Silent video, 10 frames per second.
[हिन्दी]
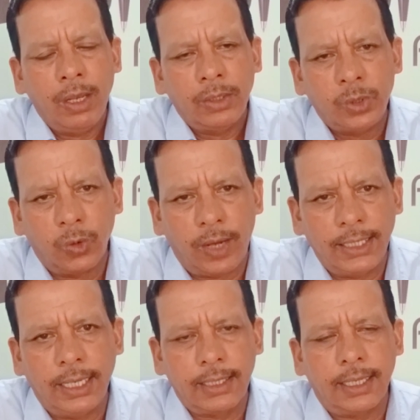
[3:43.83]
जो
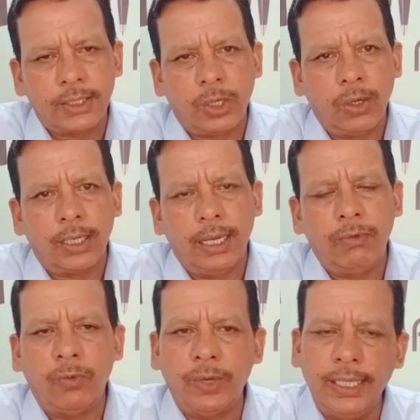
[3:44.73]
वायदा का स्टॉक है
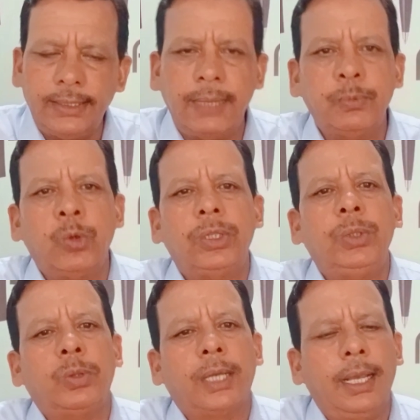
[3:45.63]
वो वहीं से पूर्ति
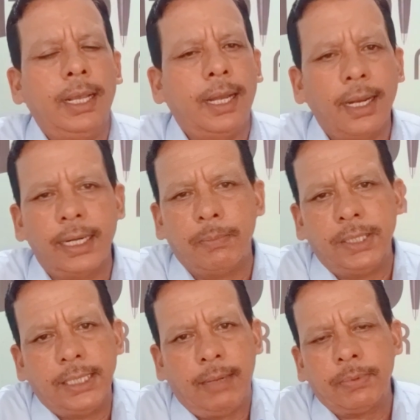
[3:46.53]
होता है हरियाणा
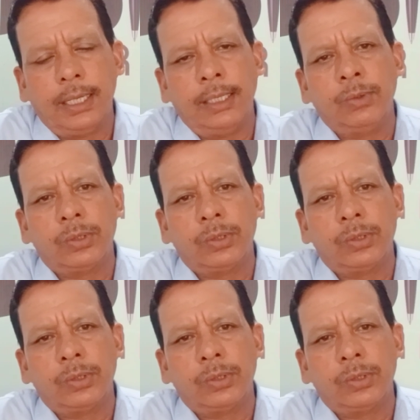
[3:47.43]
पंजाब के